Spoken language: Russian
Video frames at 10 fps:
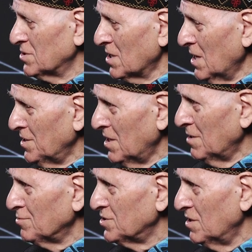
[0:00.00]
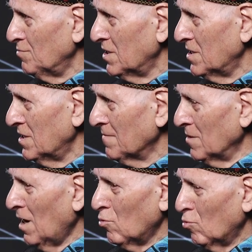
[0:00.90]
в стране, в семье,
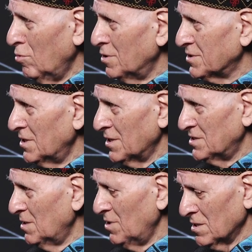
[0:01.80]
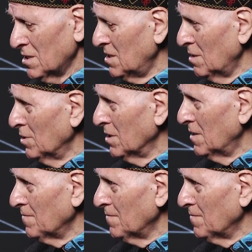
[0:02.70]
на улице или где бы это не было.